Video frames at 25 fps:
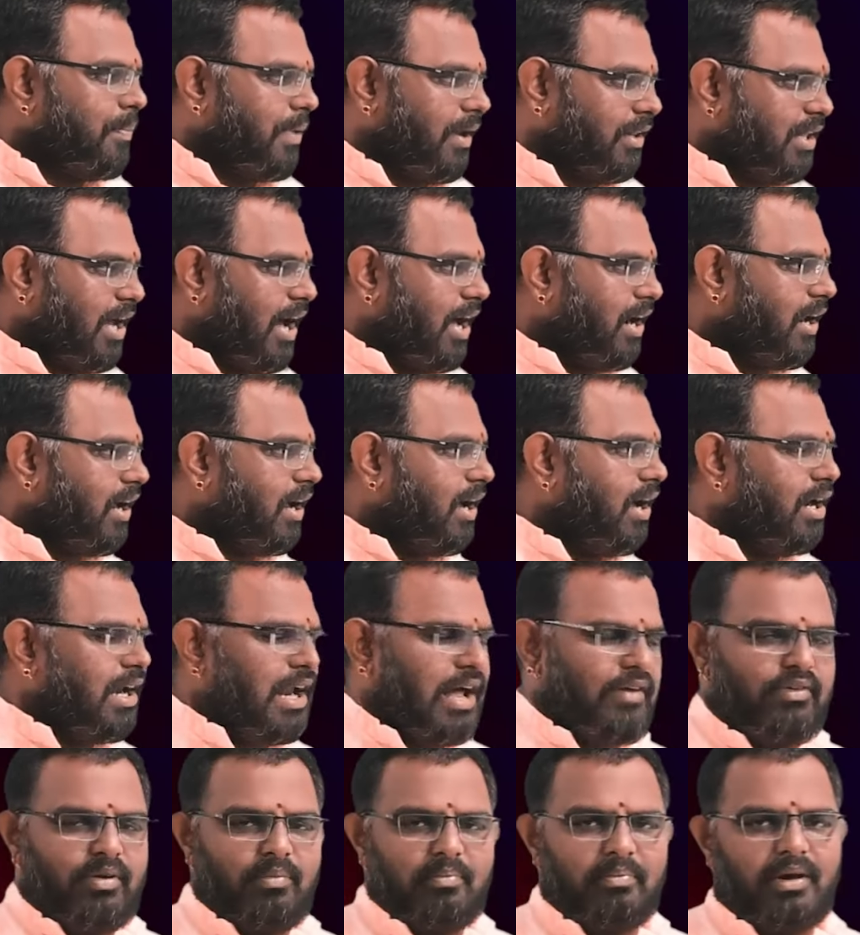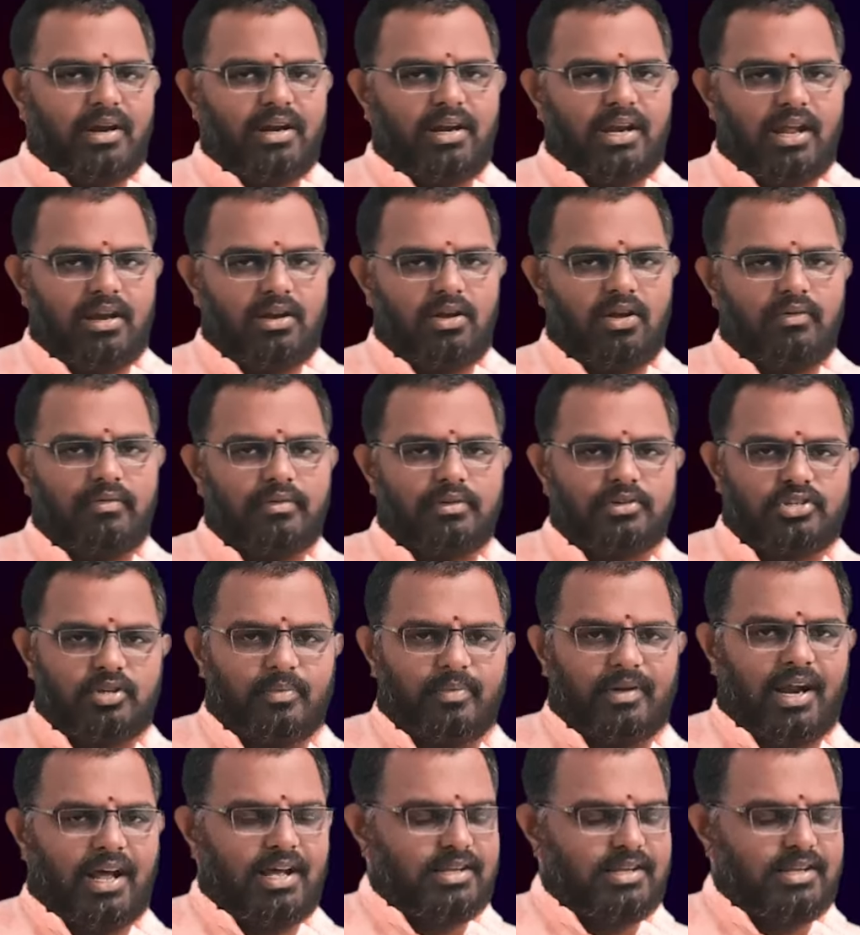ప్రధానంగా నవంబర్ నెలలో వృషభ